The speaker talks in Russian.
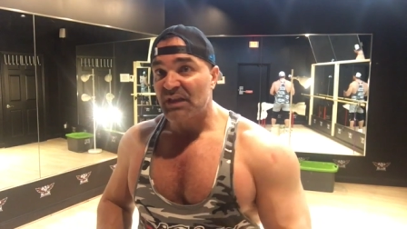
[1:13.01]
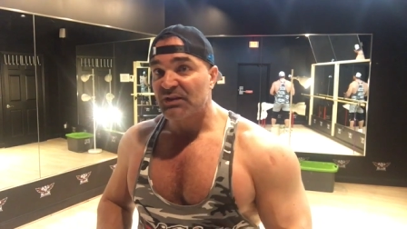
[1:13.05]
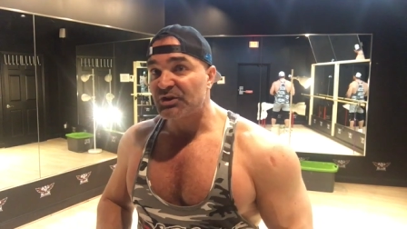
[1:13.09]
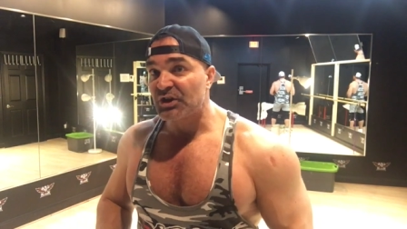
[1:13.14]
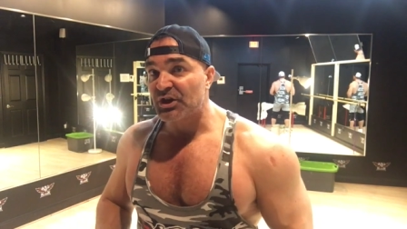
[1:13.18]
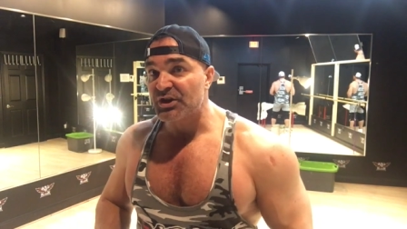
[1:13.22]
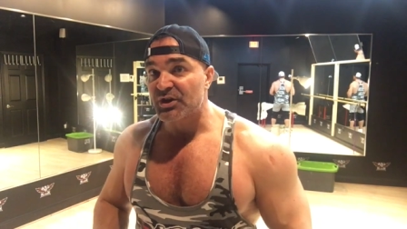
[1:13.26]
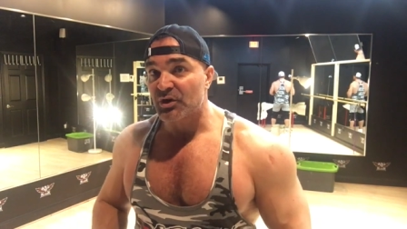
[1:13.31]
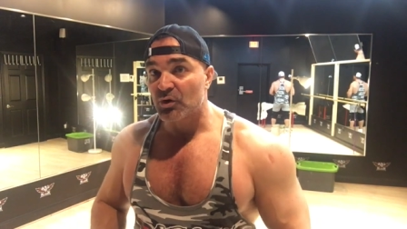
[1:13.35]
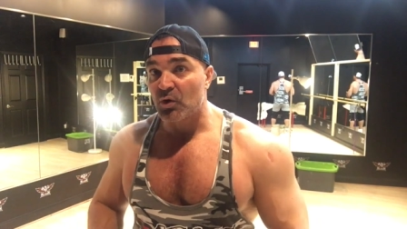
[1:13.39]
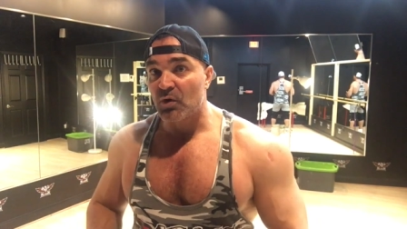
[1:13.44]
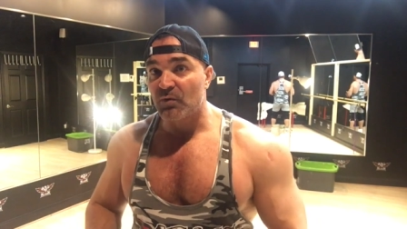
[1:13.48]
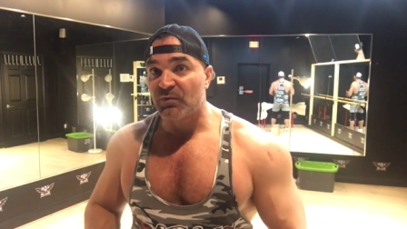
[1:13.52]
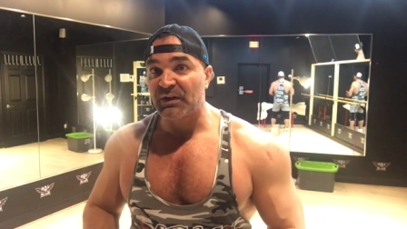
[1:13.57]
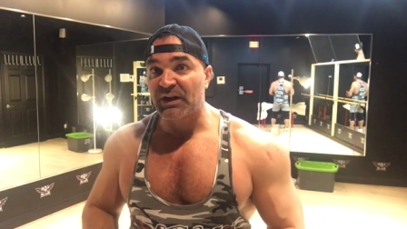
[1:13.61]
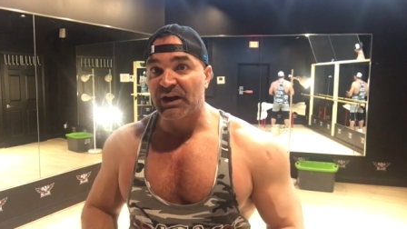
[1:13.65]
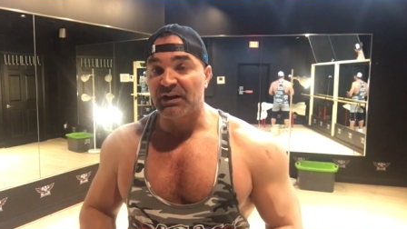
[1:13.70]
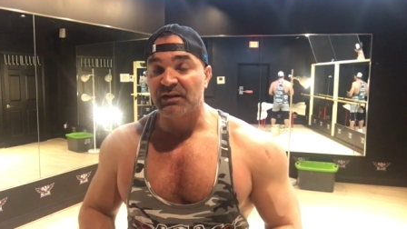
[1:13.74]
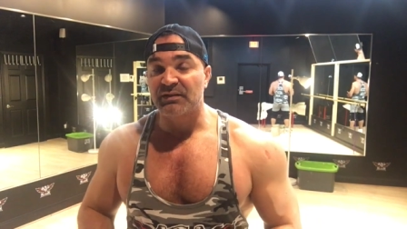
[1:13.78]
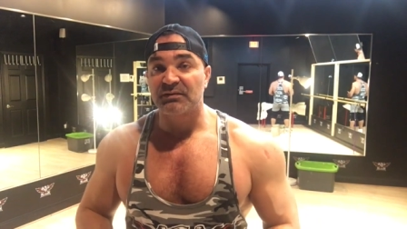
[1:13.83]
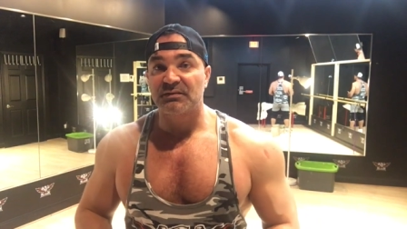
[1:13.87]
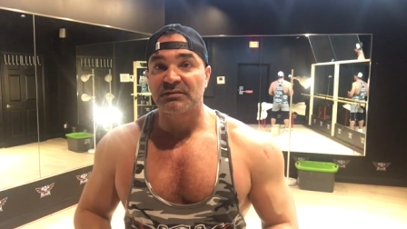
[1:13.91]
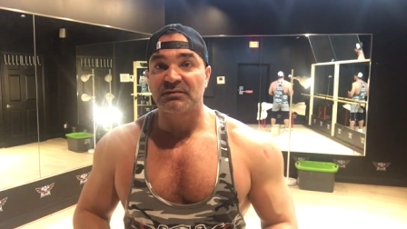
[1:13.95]

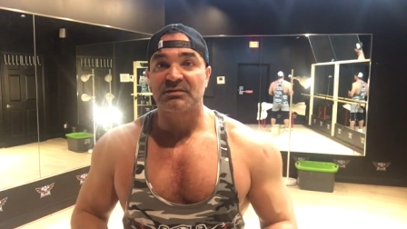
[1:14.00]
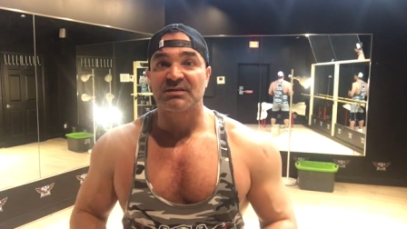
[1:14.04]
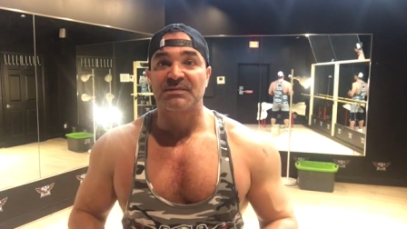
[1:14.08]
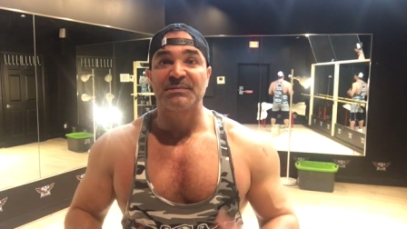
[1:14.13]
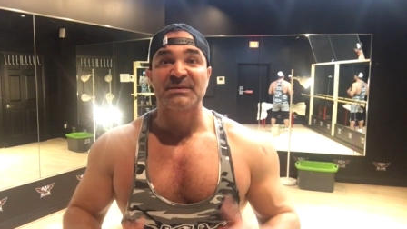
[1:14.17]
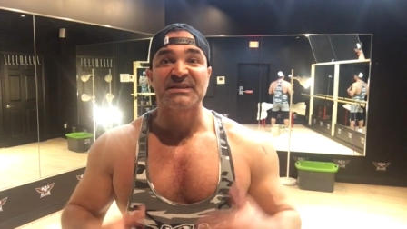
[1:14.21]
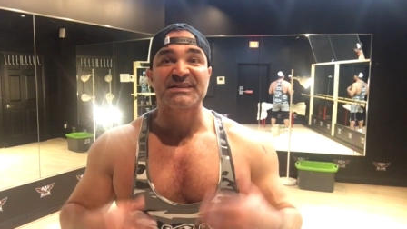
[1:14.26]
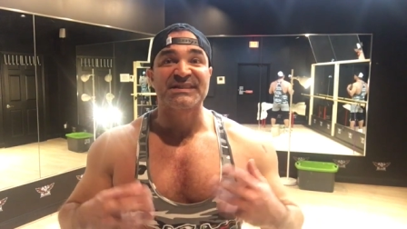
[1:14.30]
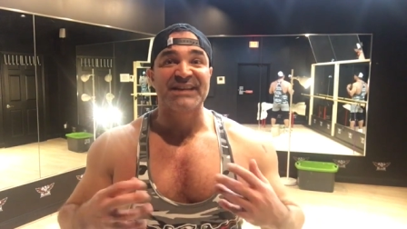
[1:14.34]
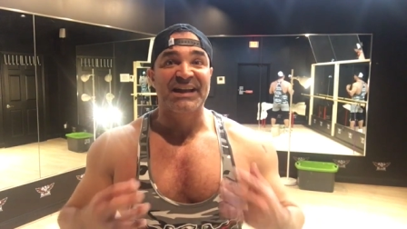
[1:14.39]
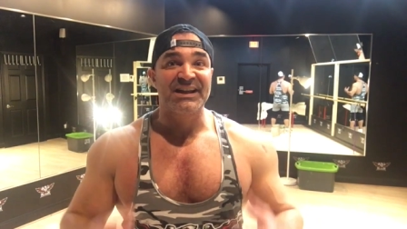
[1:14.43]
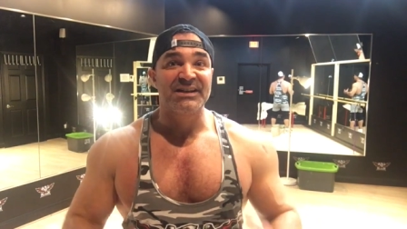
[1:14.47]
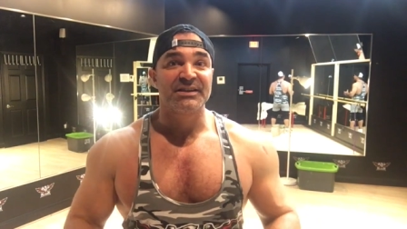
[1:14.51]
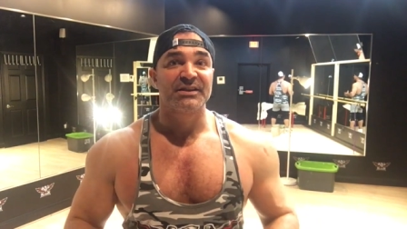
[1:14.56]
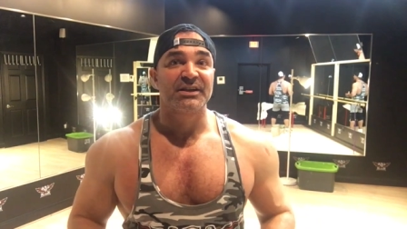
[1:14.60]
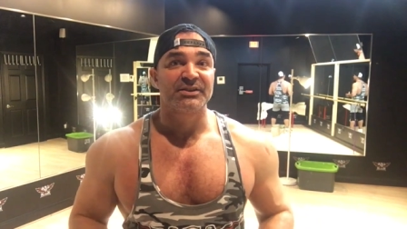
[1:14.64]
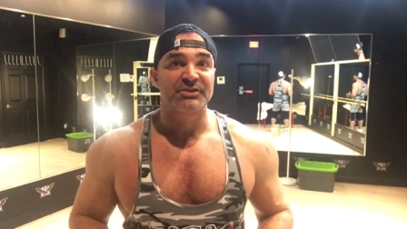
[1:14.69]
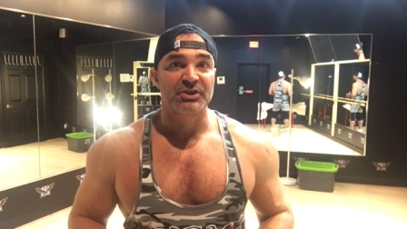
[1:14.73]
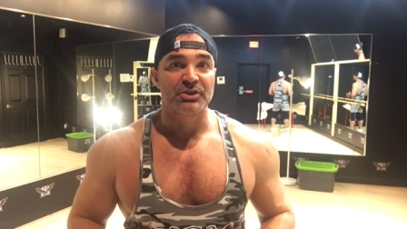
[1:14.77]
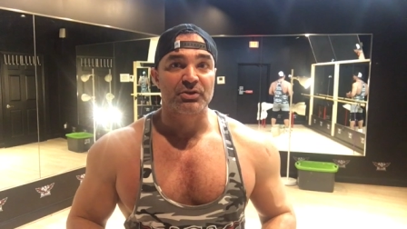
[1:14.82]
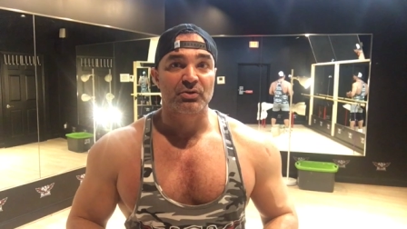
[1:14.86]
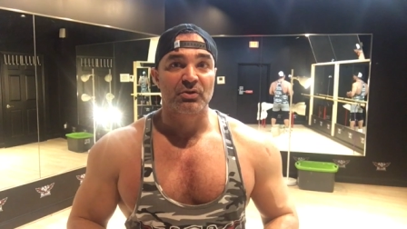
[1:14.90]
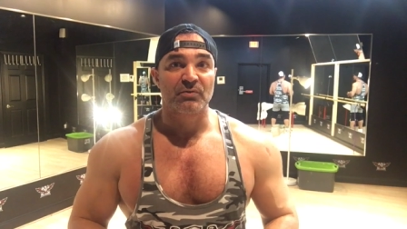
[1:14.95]
тренировка,
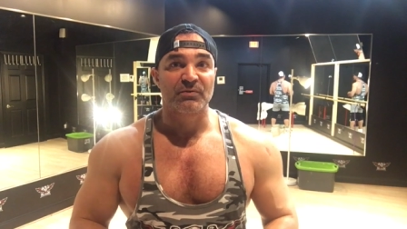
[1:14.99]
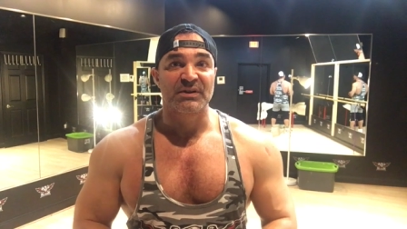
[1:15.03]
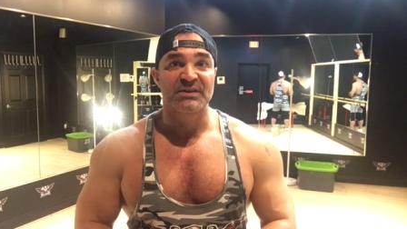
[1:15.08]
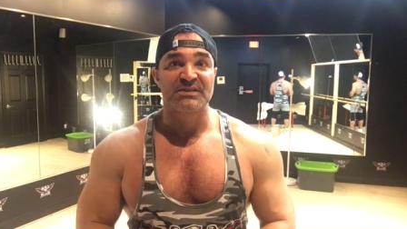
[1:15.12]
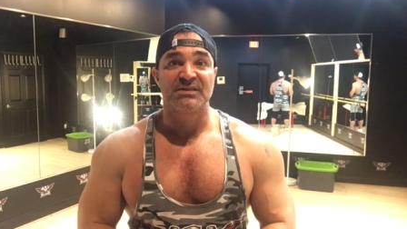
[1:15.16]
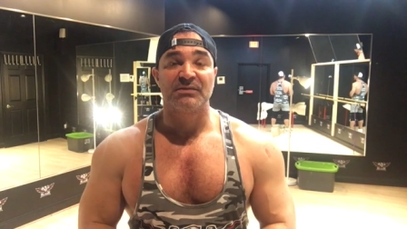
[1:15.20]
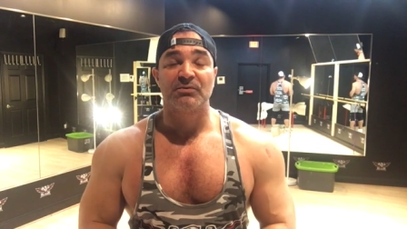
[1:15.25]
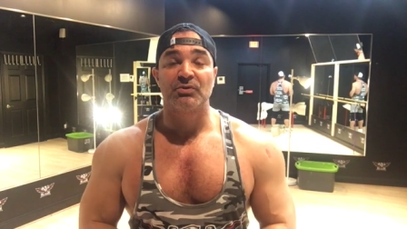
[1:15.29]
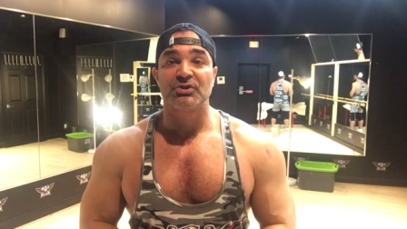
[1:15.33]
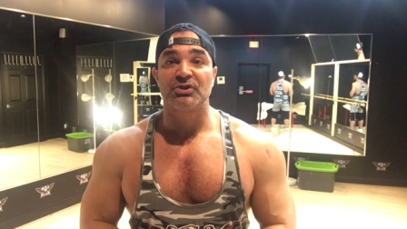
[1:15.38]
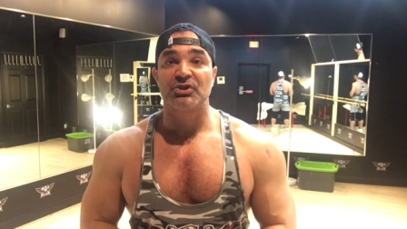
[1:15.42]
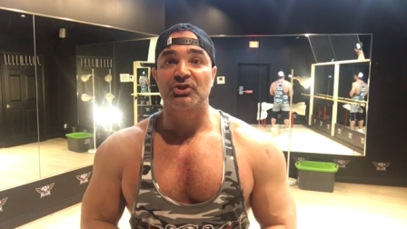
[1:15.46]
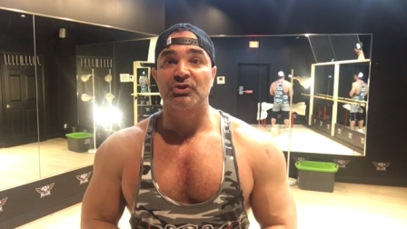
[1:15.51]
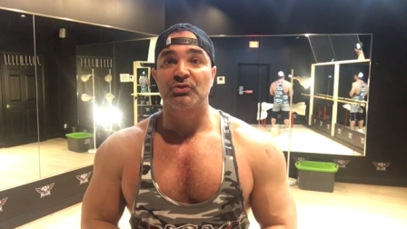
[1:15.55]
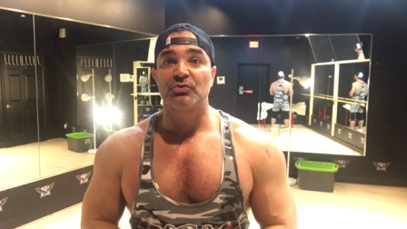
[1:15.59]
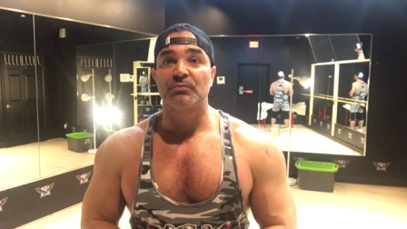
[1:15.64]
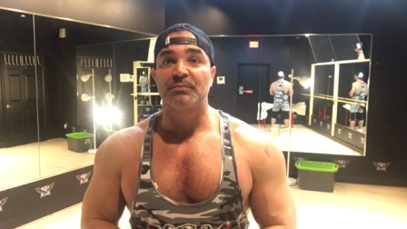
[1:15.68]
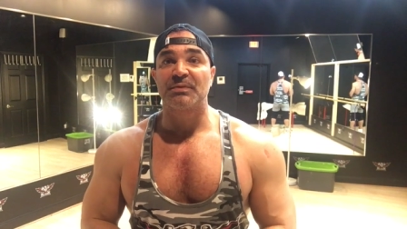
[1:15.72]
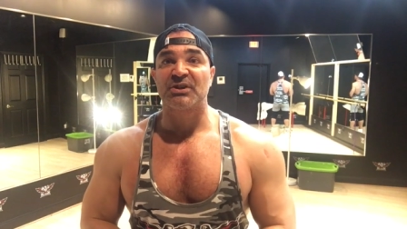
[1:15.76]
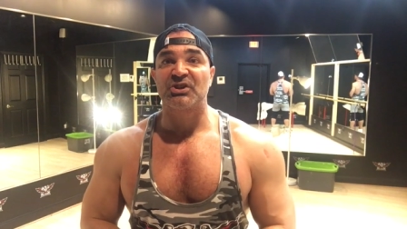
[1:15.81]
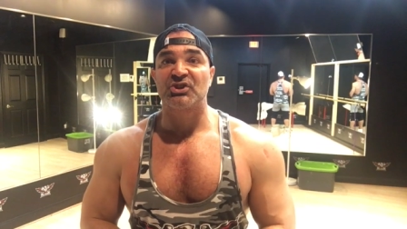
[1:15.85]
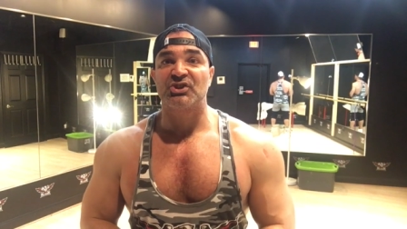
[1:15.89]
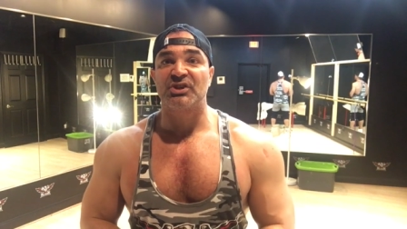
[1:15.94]
специальная тренировка, сегодняшние
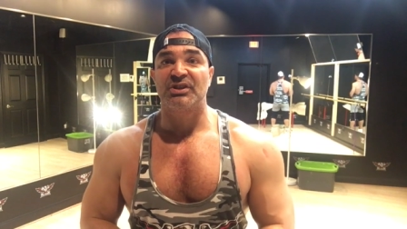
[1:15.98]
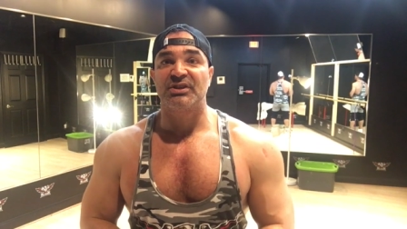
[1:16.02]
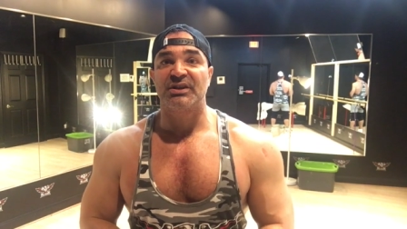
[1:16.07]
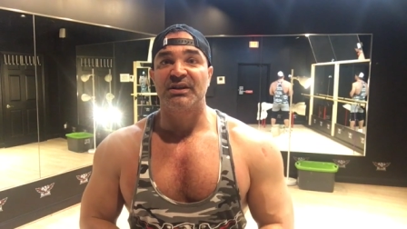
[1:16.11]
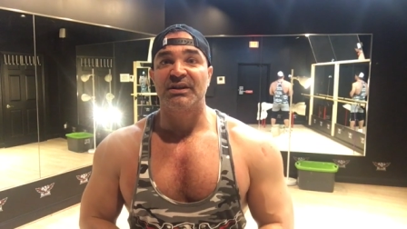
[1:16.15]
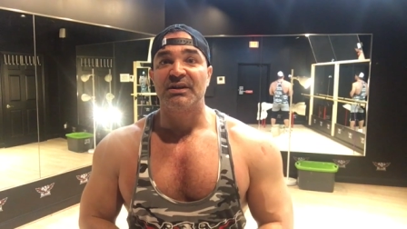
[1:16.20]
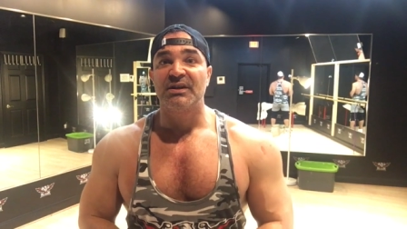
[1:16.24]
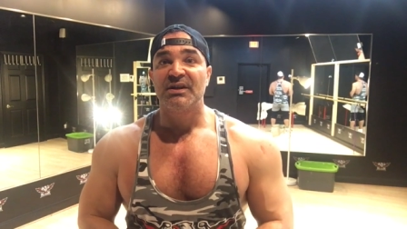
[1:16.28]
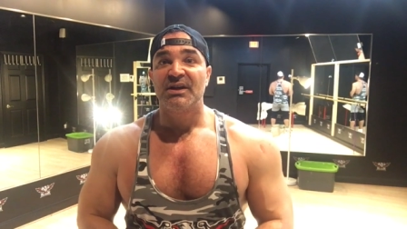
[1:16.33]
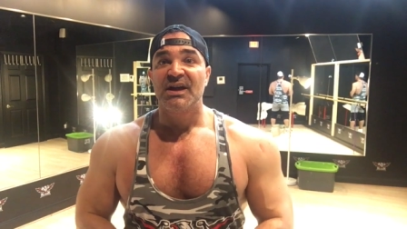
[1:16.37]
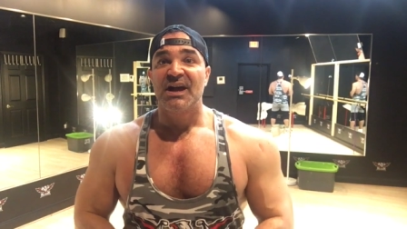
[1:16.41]
упражнения